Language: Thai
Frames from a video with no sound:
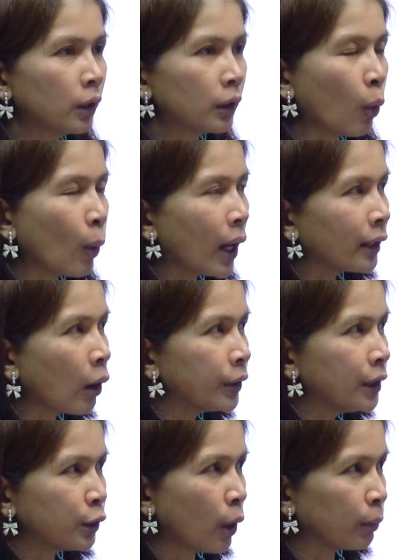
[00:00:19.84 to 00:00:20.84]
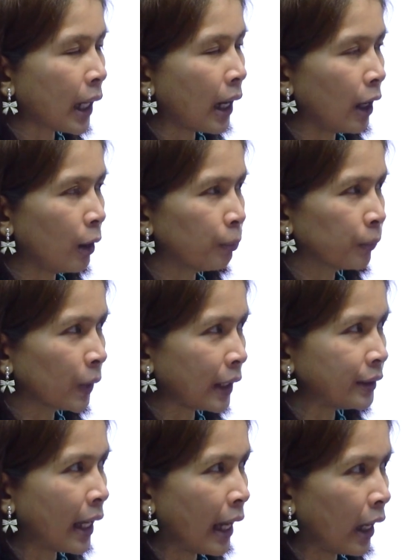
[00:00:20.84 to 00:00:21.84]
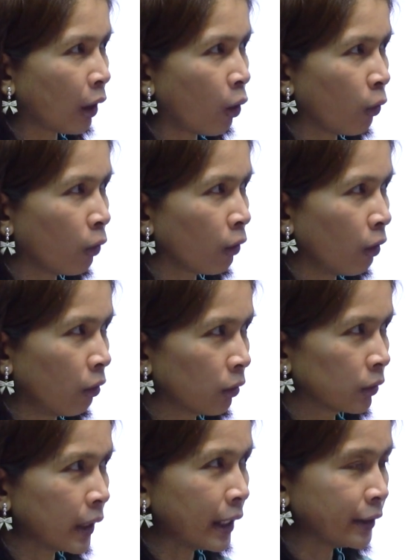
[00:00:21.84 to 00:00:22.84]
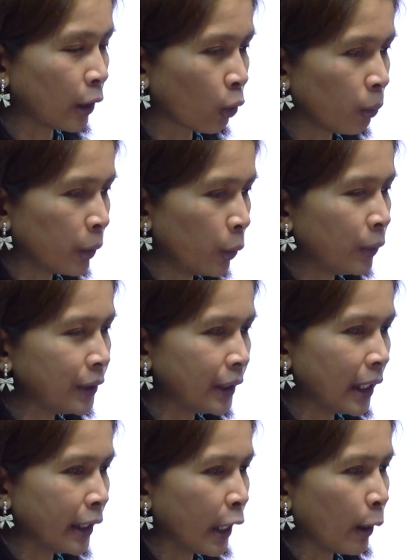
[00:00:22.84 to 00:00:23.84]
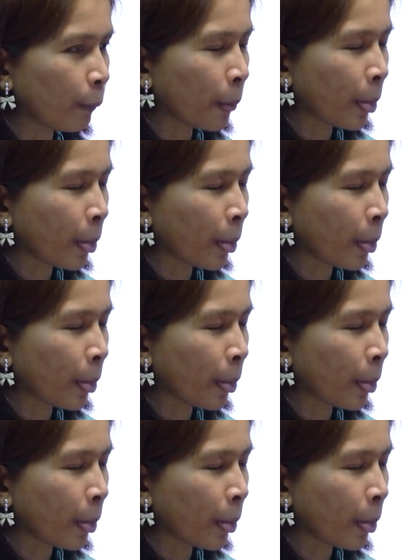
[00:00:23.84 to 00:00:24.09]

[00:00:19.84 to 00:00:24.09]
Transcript: แต่ว่าเท่าที่สอบถามกระแสของของในสังคมอินโดนีเซียเนี่ย